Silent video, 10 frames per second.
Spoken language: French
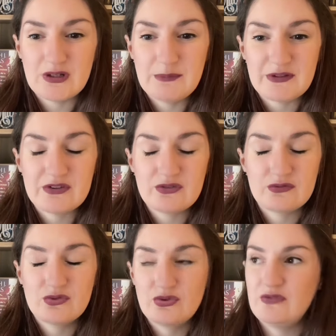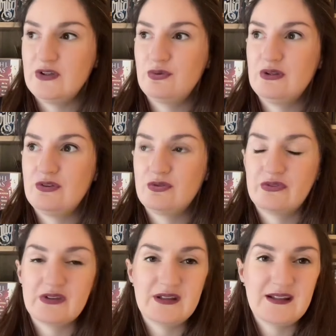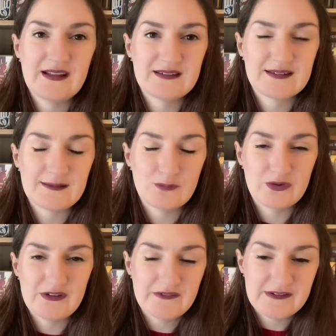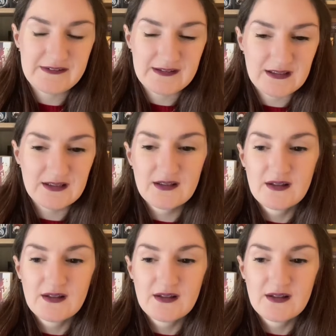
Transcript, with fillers: Les personnages ont tous vécu des choses extrêmement difficiles.